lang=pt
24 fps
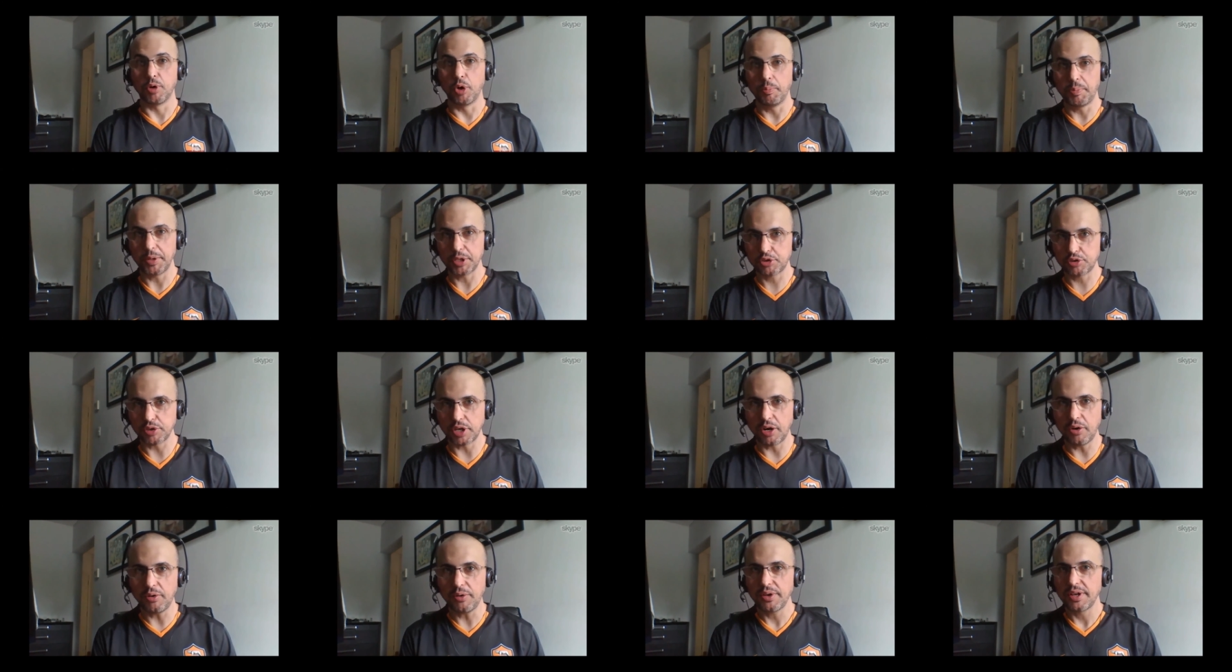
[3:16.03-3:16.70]
Bom
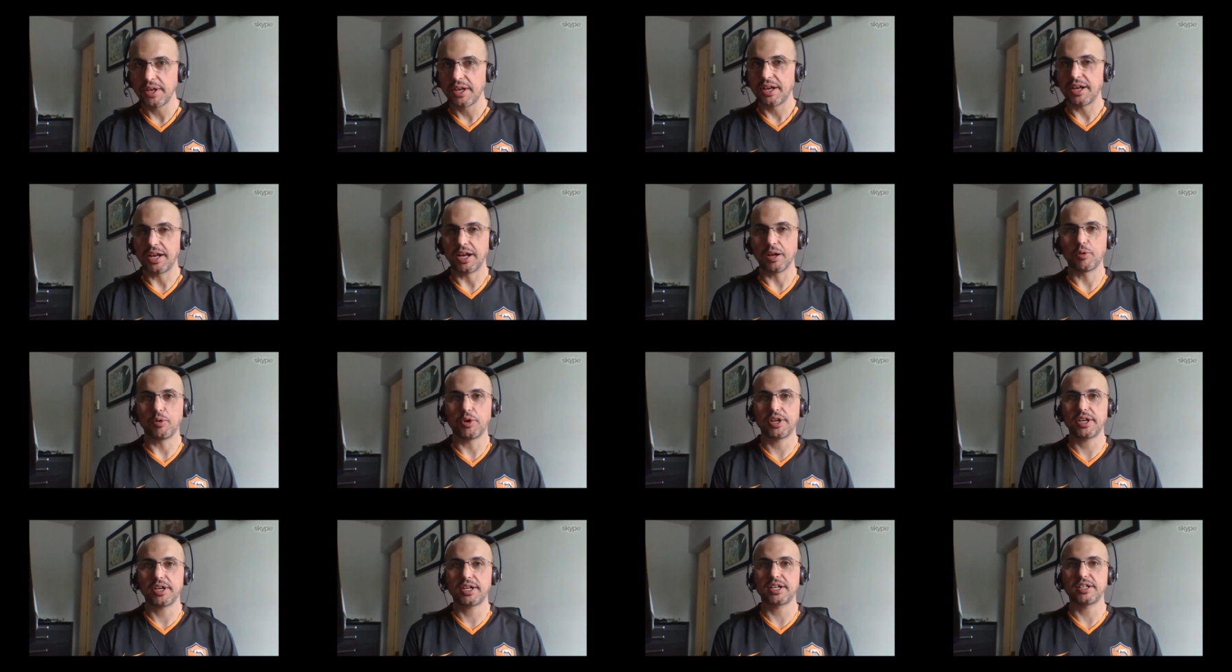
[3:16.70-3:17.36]
pessoal,
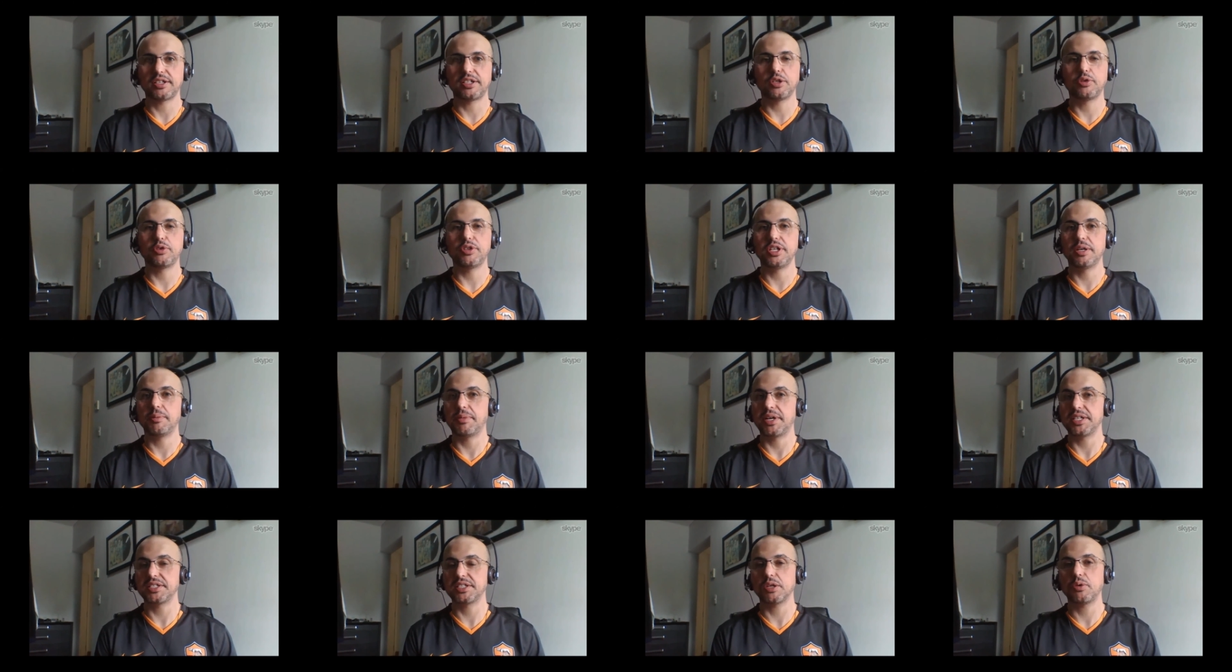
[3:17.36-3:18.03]
agora a
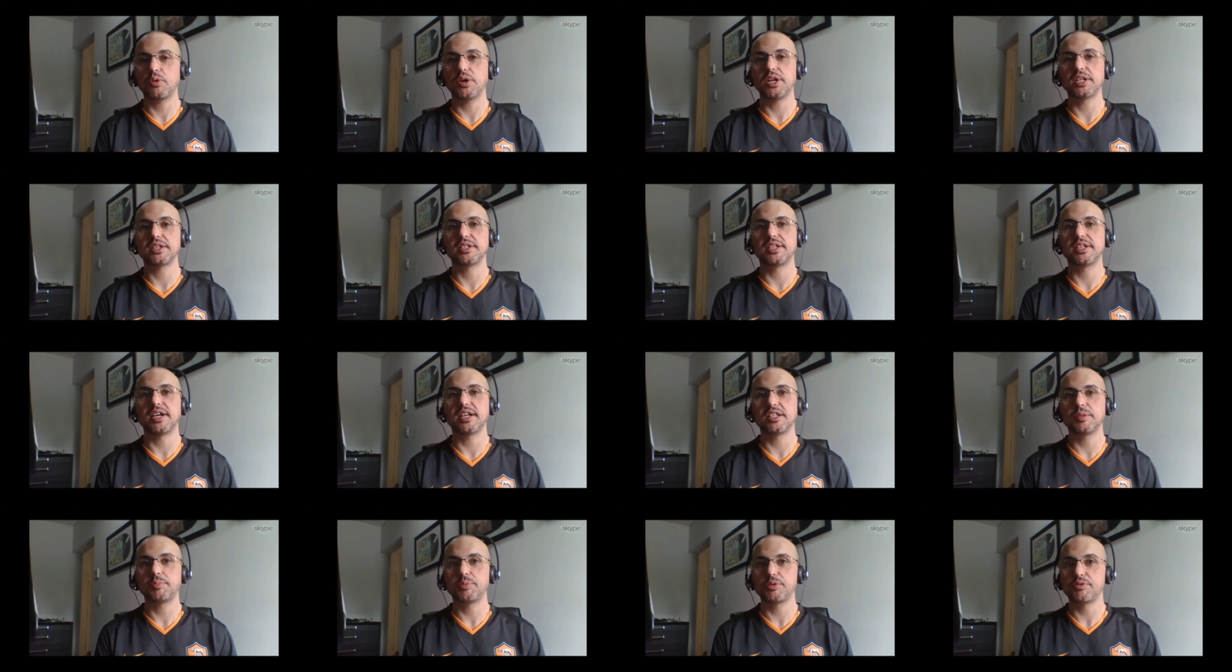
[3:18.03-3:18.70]
categoria mais
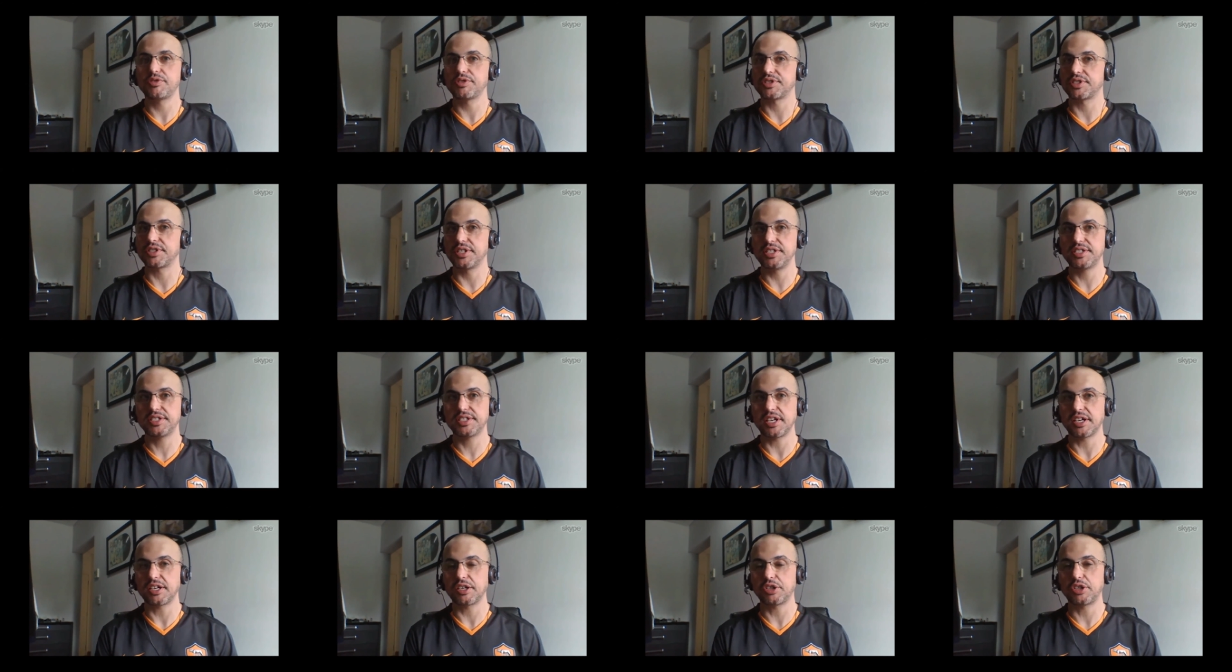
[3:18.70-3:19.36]
aguardada por
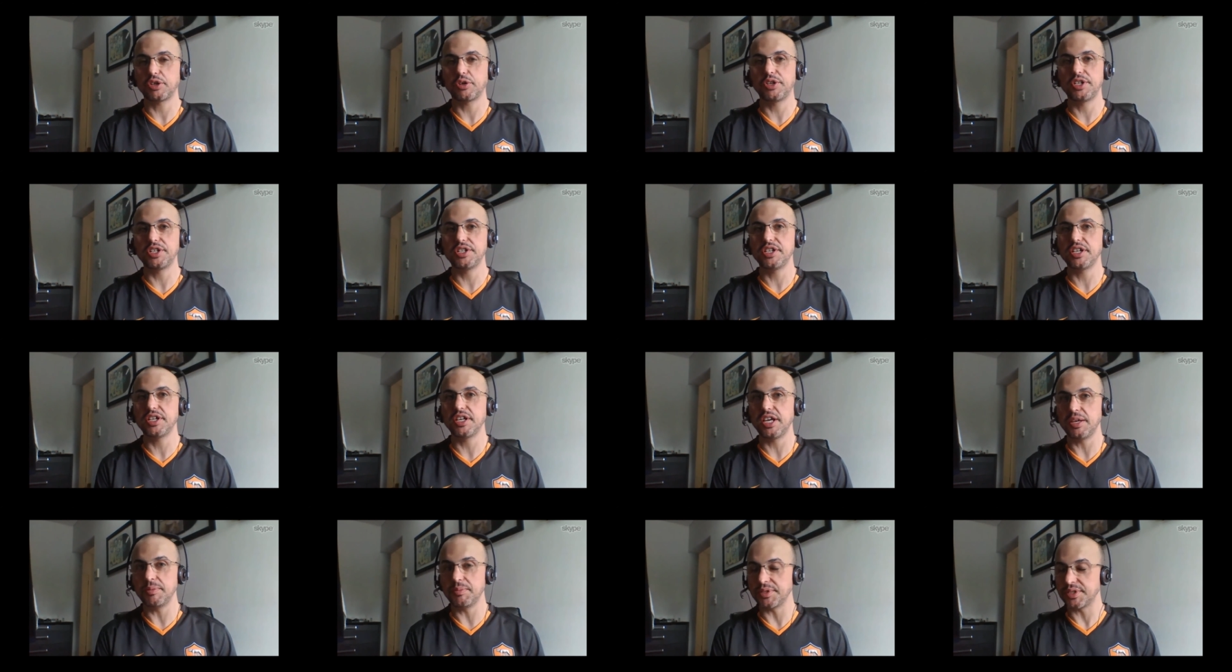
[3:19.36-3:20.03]
vocês, que é a
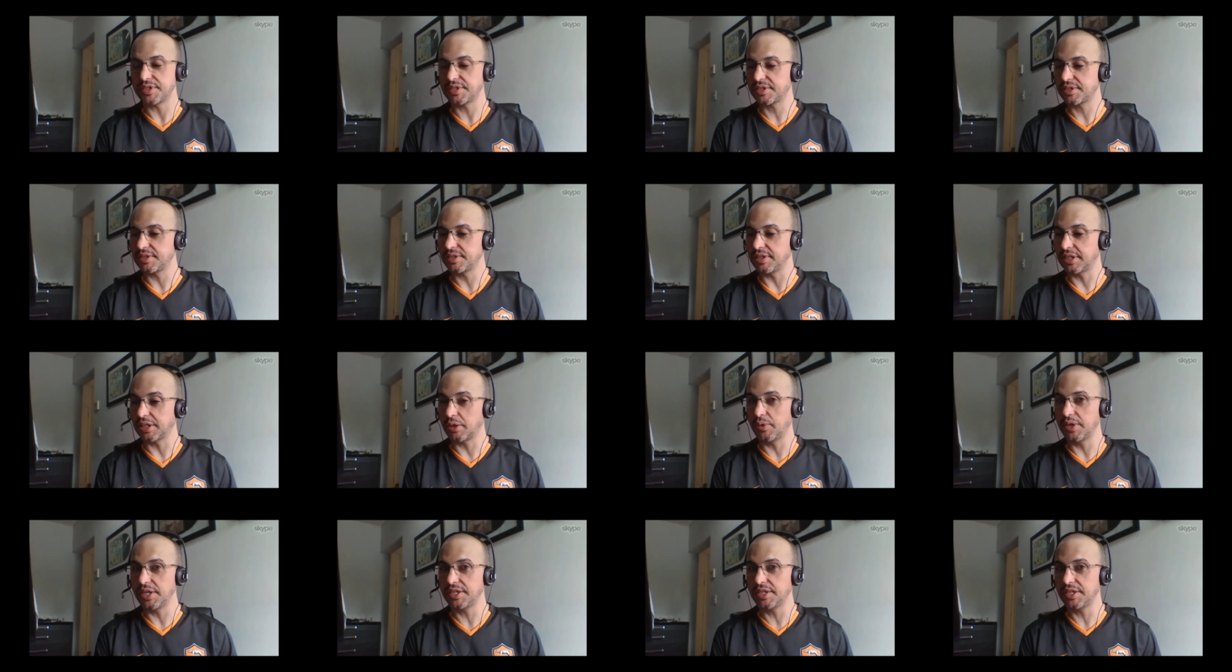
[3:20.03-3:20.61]
categoria de games.